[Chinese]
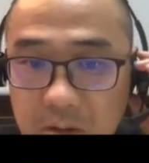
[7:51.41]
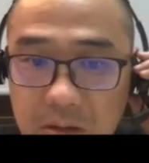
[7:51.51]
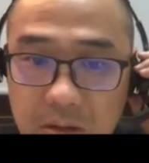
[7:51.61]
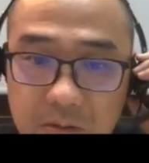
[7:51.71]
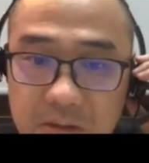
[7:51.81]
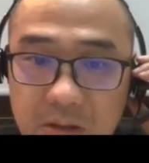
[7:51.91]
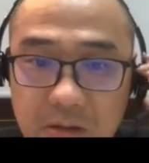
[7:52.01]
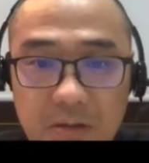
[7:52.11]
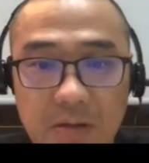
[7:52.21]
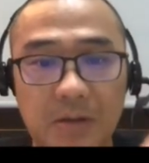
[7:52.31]
然后这
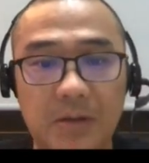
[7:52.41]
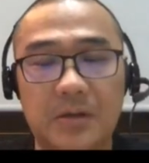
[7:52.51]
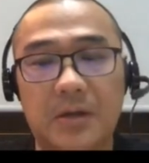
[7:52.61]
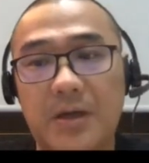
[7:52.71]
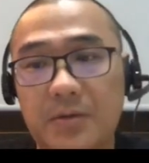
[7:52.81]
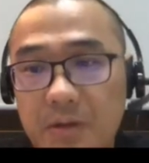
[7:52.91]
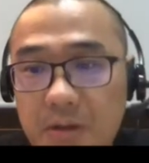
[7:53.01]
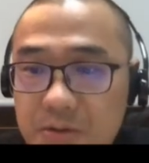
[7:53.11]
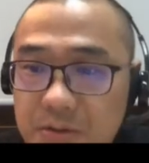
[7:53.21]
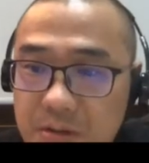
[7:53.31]
个还有一个
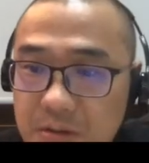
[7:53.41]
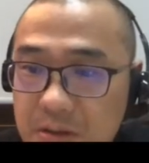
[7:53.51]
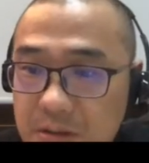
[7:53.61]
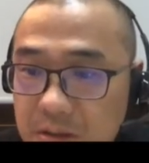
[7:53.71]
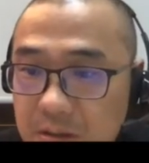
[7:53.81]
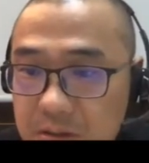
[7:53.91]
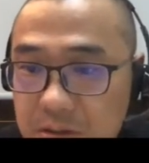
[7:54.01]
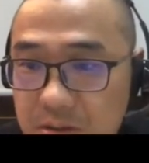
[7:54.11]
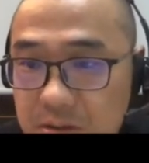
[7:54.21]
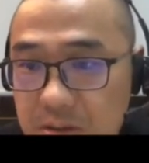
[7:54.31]
就是像这个
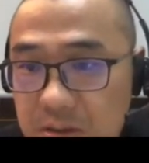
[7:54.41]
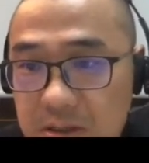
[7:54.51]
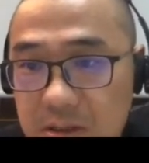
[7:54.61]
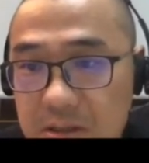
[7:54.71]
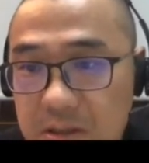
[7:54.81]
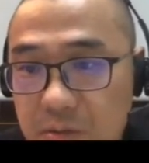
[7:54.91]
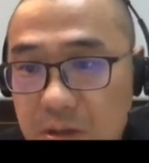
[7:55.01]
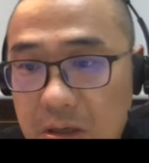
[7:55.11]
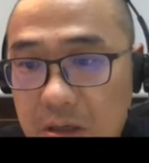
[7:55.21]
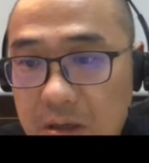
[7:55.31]
实时的一些计算
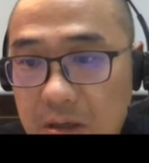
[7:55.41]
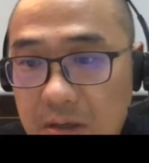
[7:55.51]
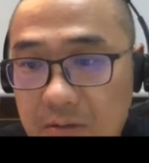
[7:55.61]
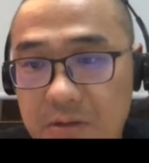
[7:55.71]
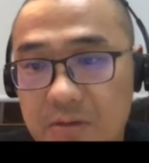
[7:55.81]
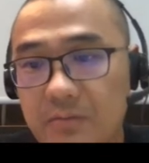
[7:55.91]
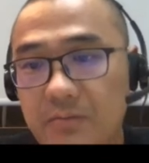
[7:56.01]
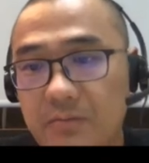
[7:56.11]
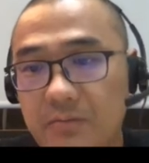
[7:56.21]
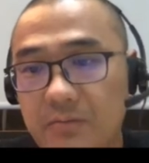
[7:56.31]
啊，还有这种
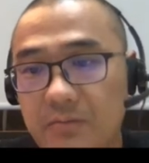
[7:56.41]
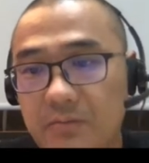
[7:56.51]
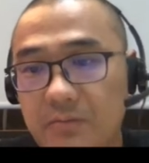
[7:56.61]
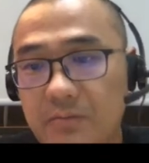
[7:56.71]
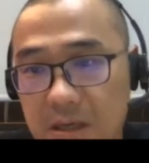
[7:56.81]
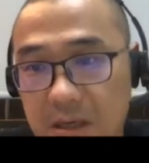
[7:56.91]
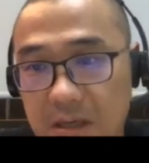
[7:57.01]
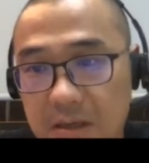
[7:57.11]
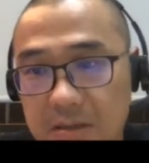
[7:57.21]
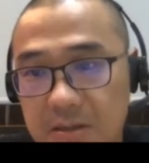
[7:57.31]
呃欺诈
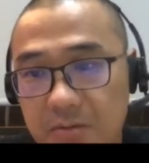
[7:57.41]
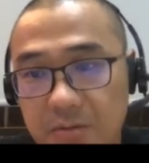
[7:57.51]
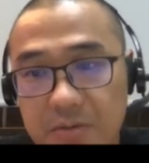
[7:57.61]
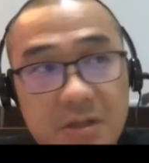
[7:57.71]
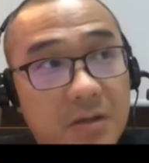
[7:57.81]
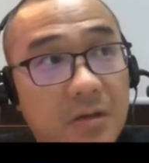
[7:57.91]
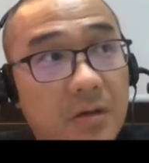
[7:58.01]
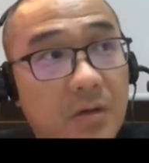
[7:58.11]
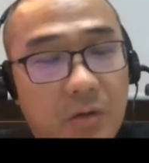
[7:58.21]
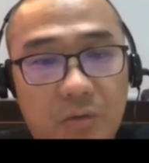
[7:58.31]
啊这种东西。
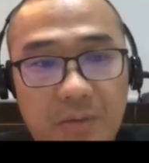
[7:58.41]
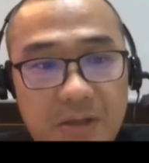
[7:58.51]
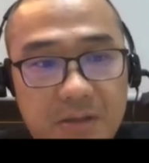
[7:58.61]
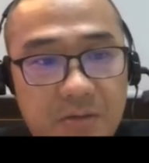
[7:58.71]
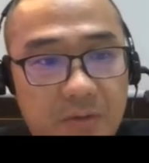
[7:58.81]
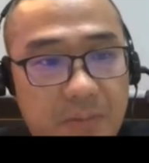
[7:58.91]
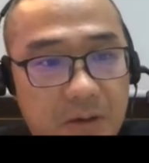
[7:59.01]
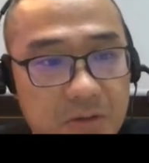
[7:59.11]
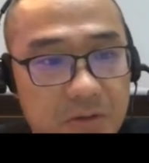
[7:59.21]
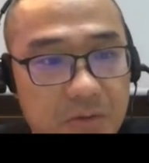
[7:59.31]
那我们也是用了
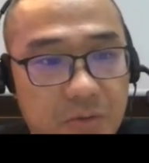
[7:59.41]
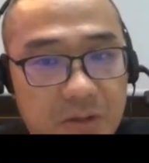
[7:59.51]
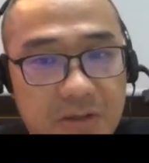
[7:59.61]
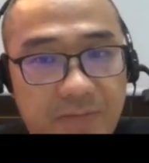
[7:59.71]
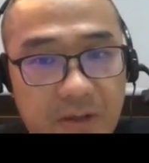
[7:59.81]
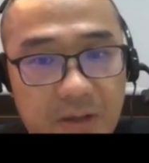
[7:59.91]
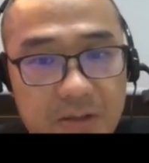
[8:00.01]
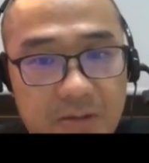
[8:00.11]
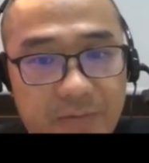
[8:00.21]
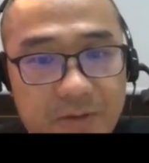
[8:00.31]
Pulsar 去做的，加 Flink
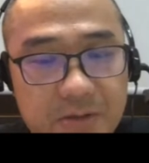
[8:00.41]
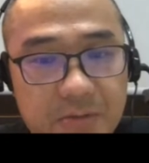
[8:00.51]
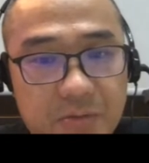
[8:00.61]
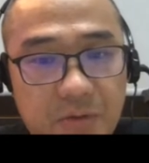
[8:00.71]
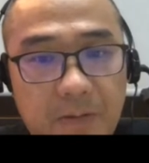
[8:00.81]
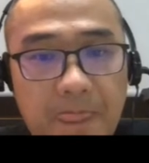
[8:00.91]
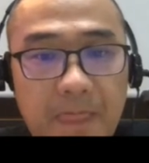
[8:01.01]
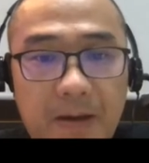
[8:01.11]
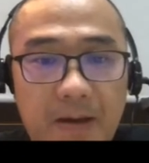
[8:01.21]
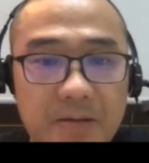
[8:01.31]
这种方做的，
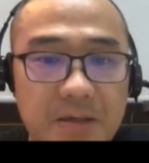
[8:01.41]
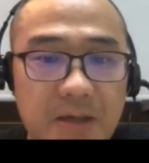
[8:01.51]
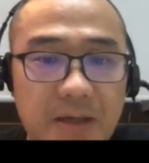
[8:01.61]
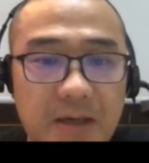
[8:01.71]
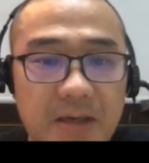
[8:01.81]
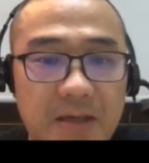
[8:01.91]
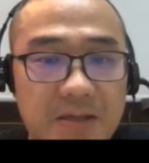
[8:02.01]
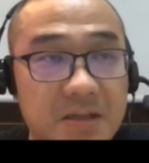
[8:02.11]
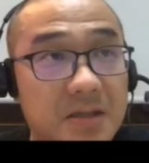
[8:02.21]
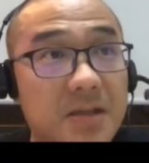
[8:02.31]
还有这个 AI 的
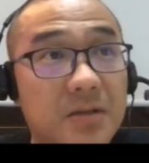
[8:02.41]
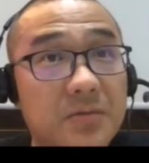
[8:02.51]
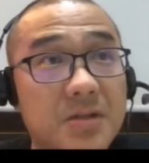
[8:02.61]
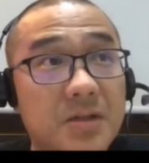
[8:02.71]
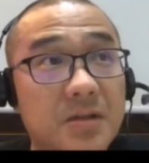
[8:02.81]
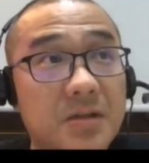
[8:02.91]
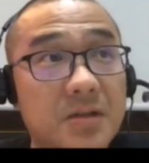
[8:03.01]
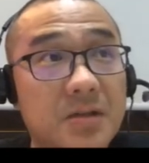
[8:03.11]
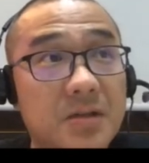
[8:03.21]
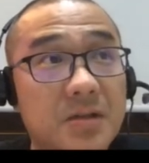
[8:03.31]
引擎这个东西，我
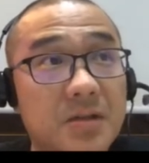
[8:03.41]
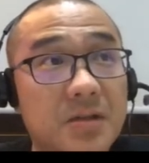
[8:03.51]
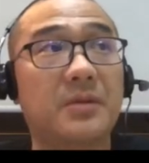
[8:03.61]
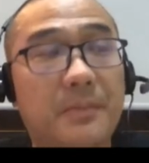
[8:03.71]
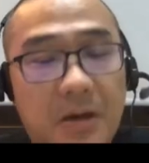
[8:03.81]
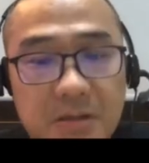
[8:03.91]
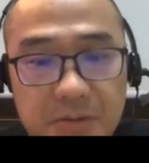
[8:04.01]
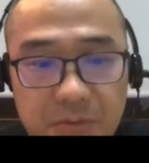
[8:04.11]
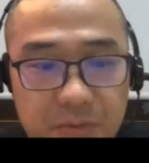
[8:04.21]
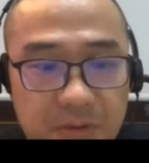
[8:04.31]
们也是基于 Pulsar
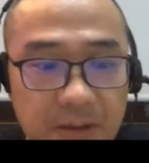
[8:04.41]
去做的。